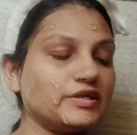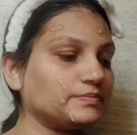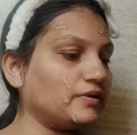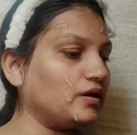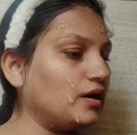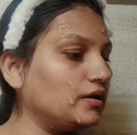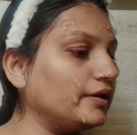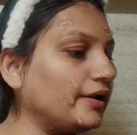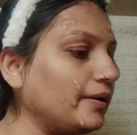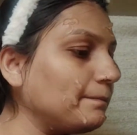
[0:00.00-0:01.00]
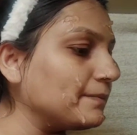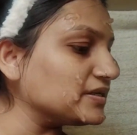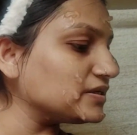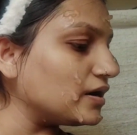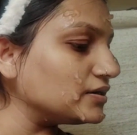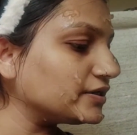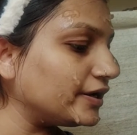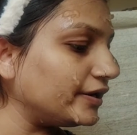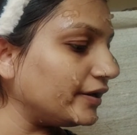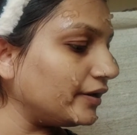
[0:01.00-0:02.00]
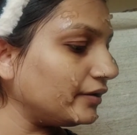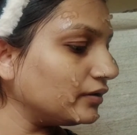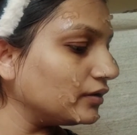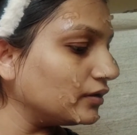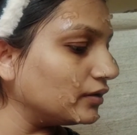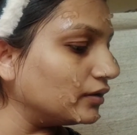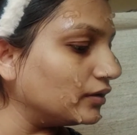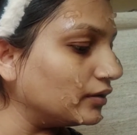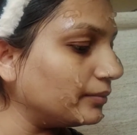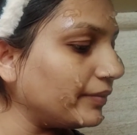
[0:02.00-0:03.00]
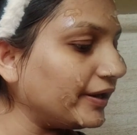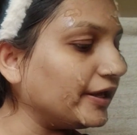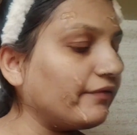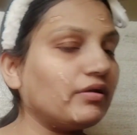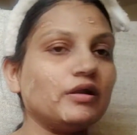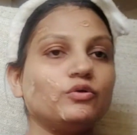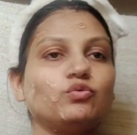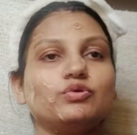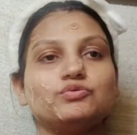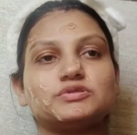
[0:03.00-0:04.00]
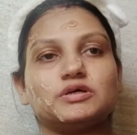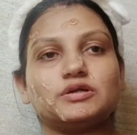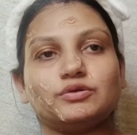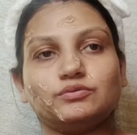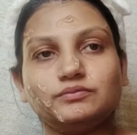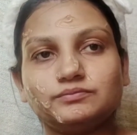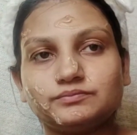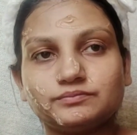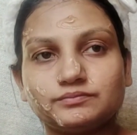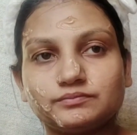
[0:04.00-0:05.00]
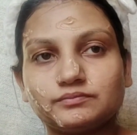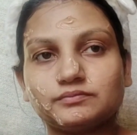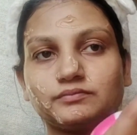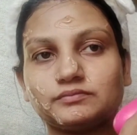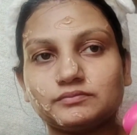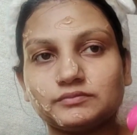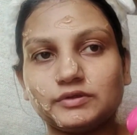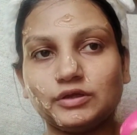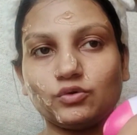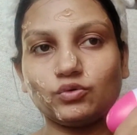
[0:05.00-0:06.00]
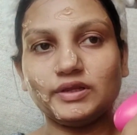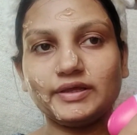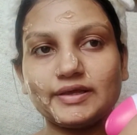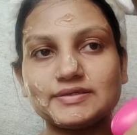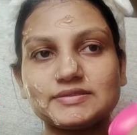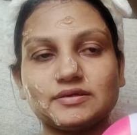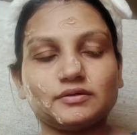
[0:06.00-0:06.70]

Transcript: फेस पे लगा लिया है मसाज के लिए आ, मैं ये वाला टूल यूज़ कर रही हूँ ये रोलिंग है इसके